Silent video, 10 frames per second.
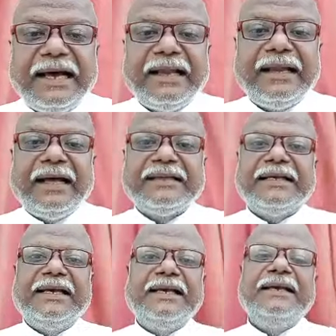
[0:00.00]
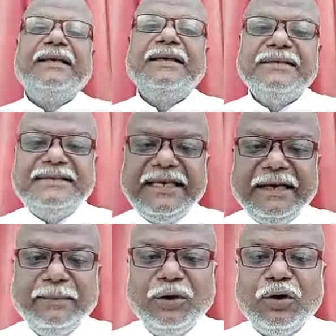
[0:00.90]
हालात हैं ये
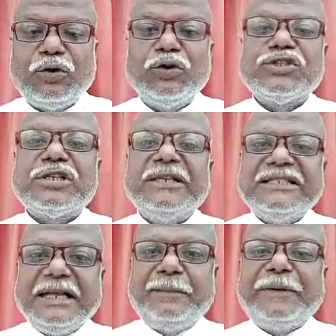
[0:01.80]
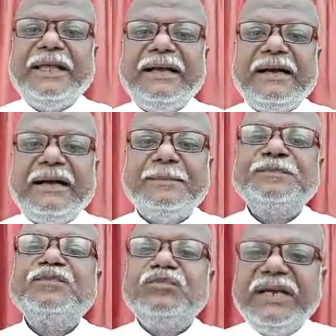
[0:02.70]
हम लोग को समझना पड़ेगा
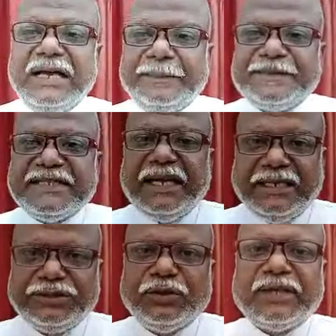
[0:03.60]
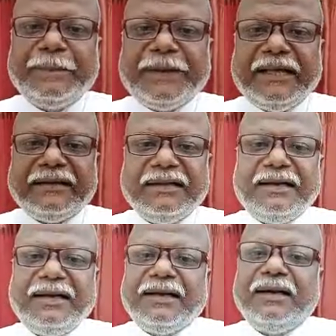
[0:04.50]
मैं आपसे हाथ जोड़ के प्रार्थना
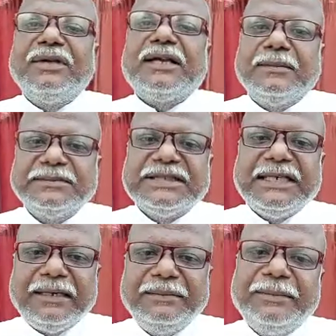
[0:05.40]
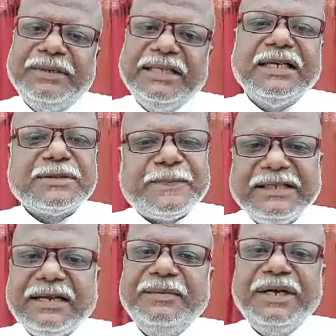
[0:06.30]
कर रहा हूं कि कम से कम अभी
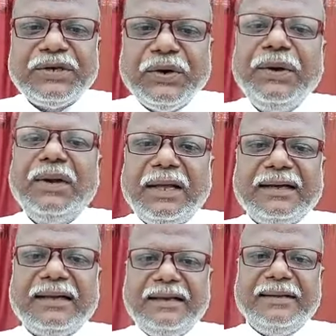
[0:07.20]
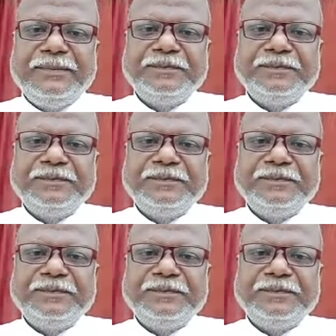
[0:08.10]
10-15 मिनट कॉल ना करें